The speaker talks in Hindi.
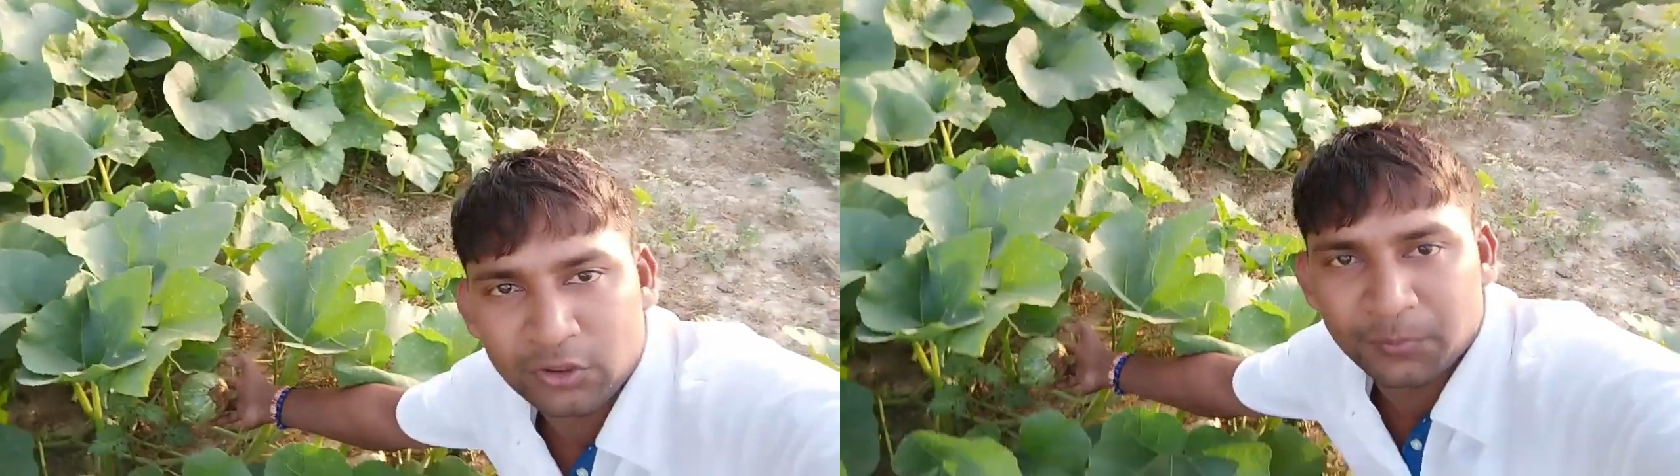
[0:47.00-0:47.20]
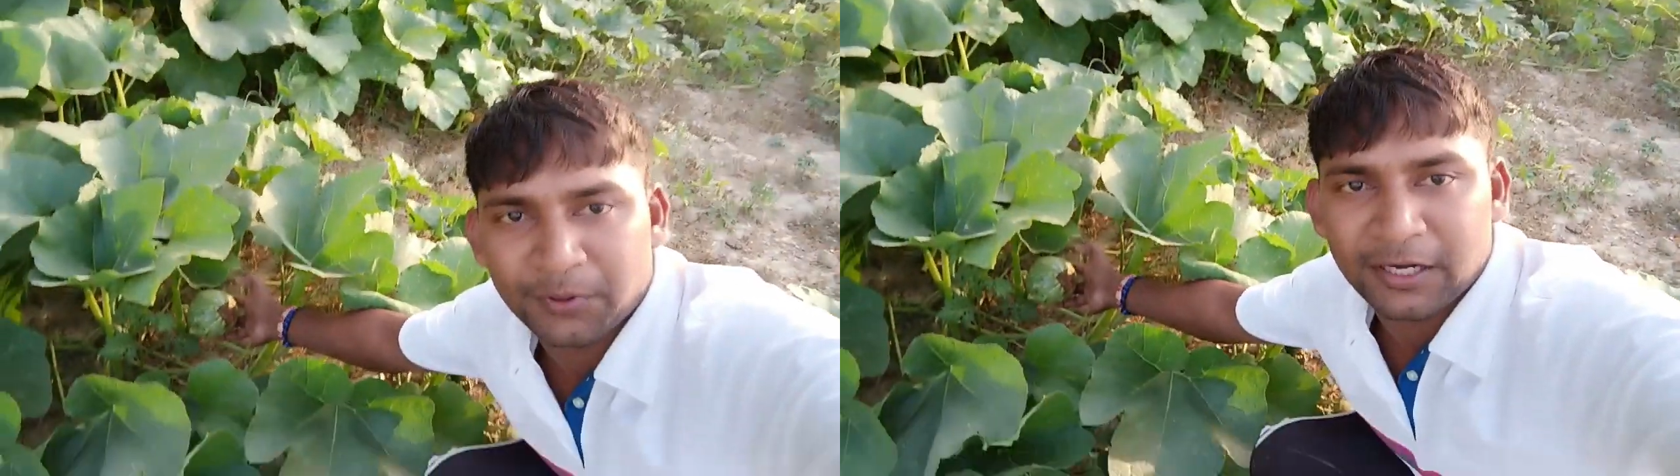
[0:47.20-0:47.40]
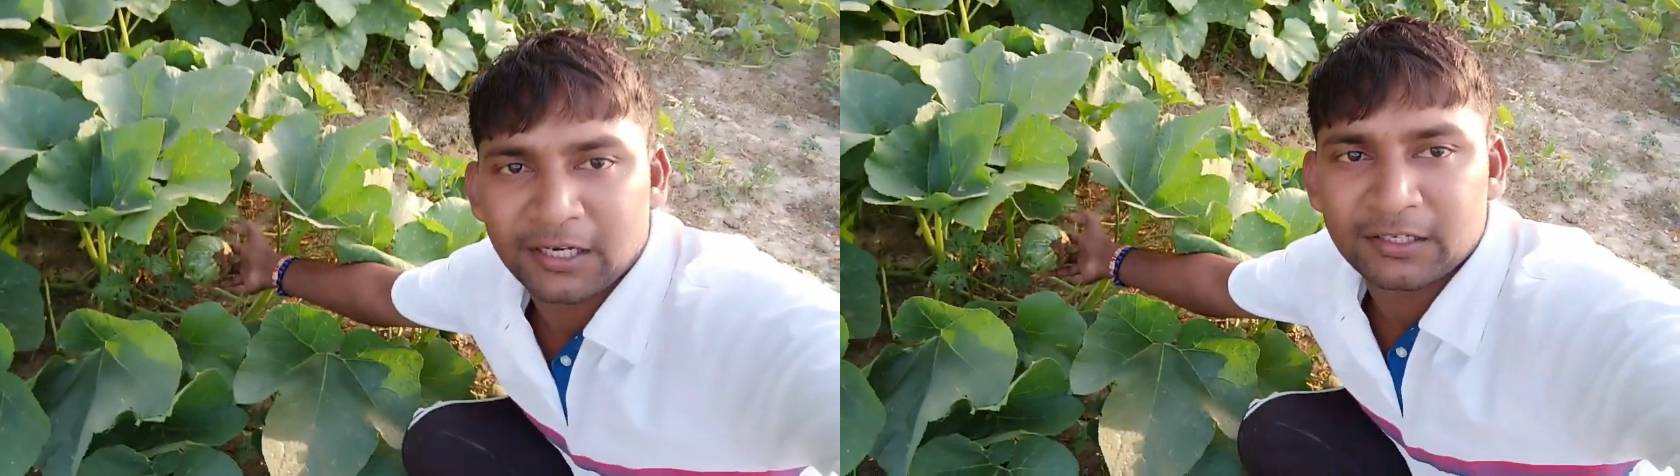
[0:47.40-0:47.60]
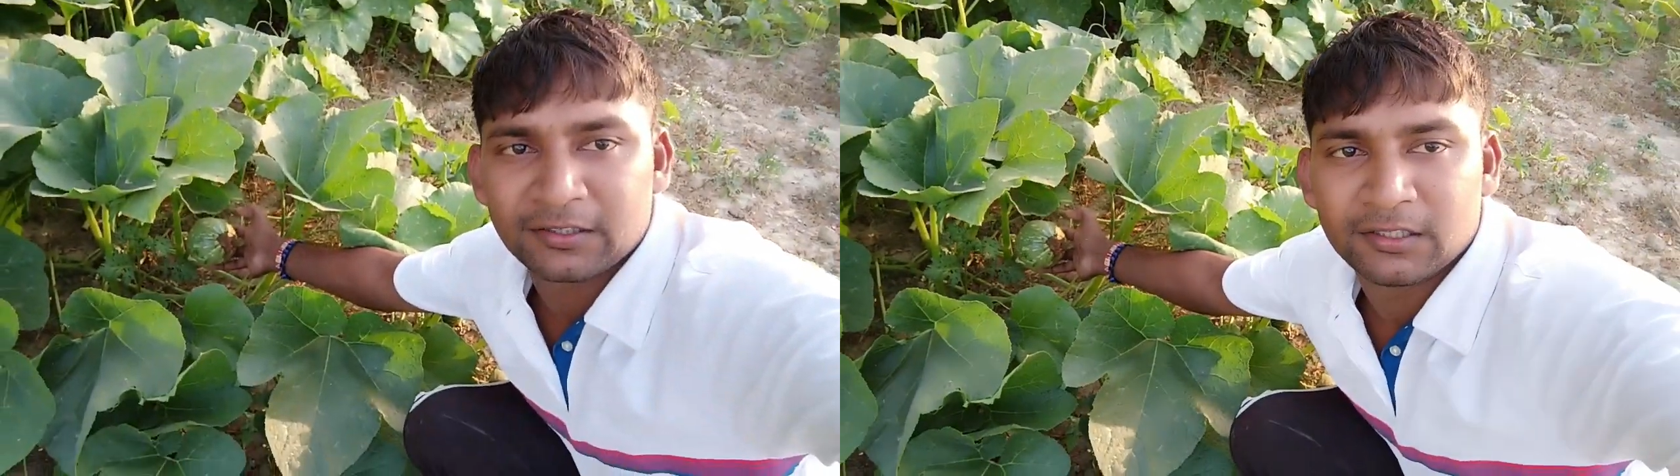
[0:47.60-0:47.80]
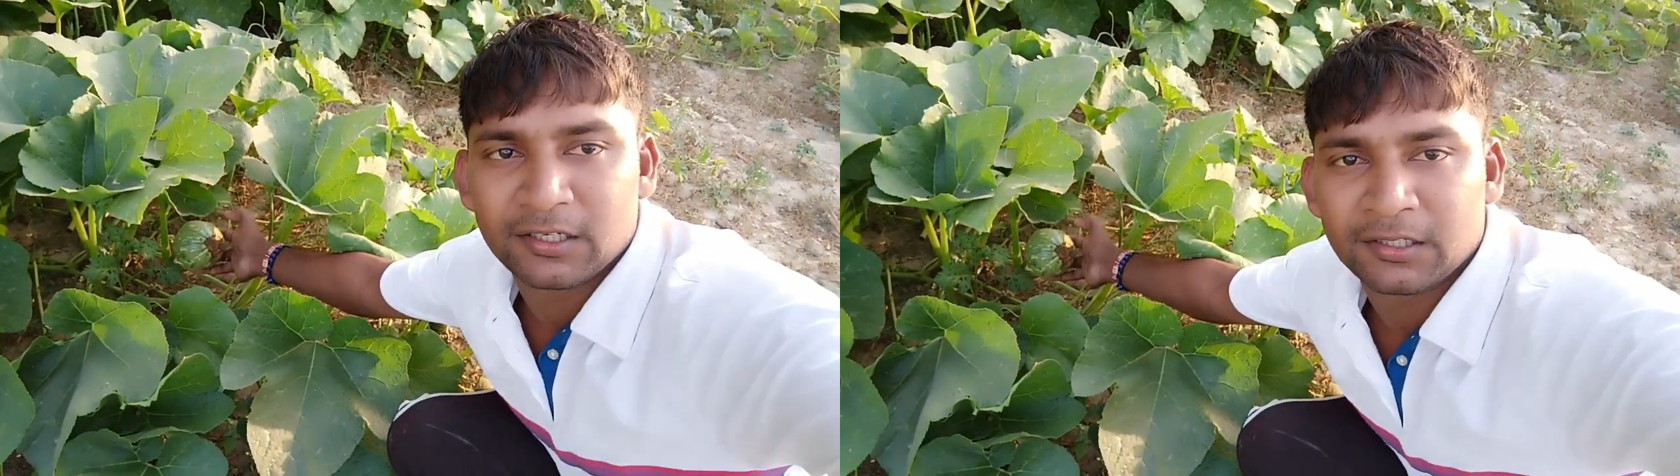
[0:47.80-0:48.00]
बहुत ही प्यारा
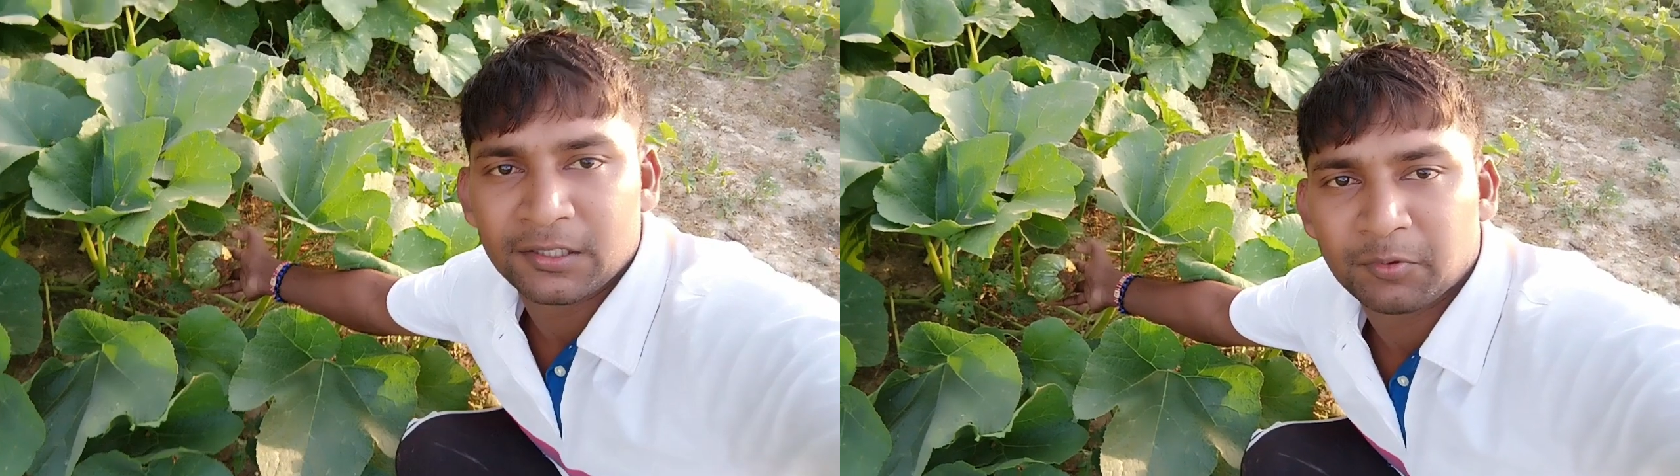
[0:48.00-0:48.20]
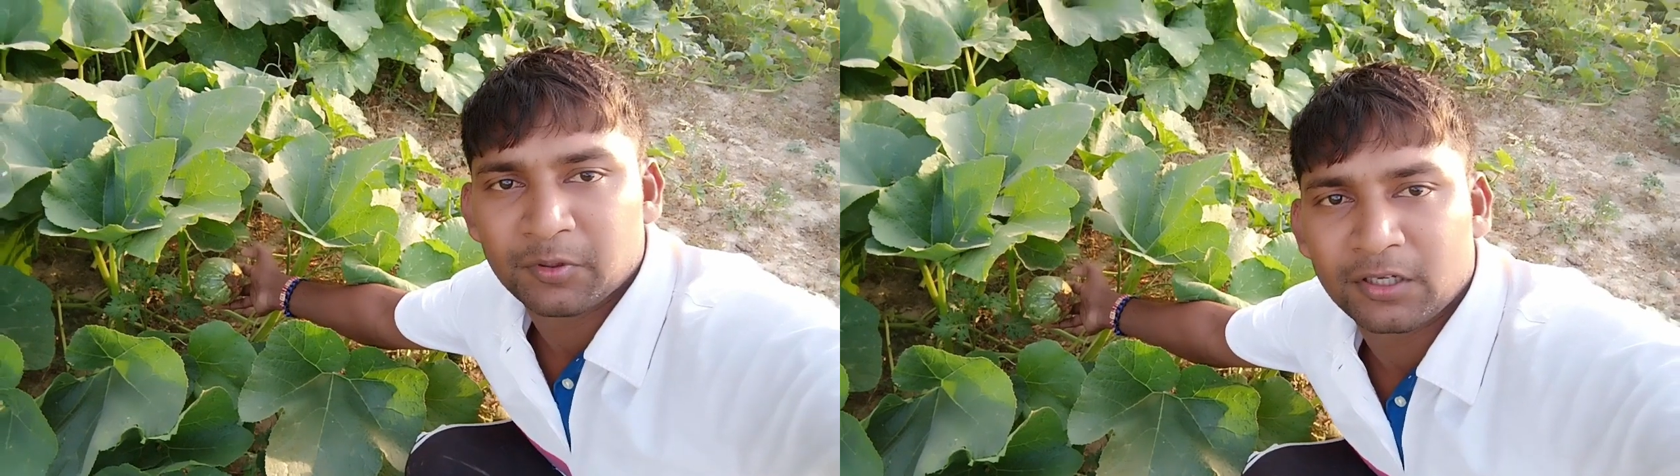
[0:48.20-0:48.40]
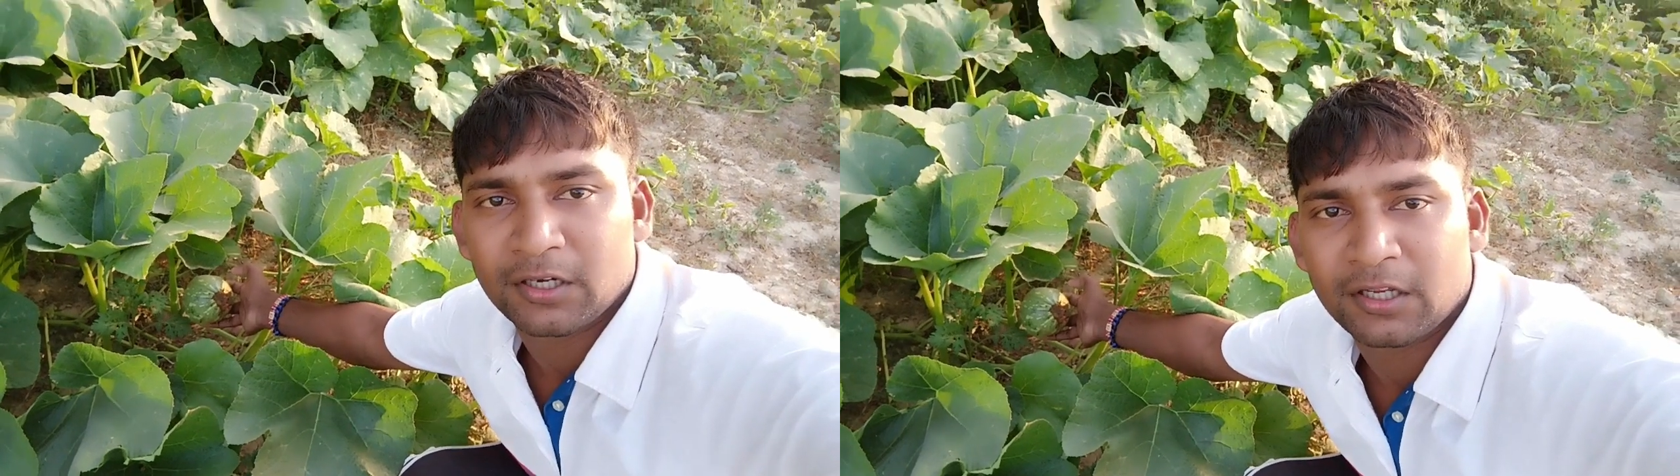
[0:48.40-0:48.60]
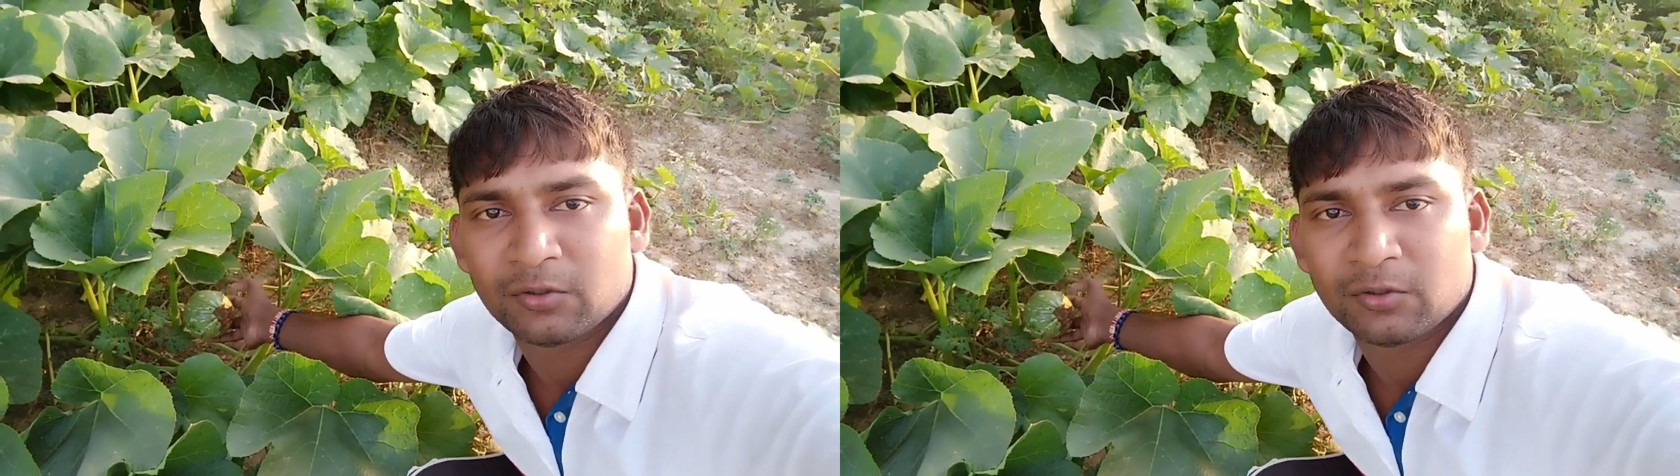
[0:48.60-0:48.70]
देखने में लग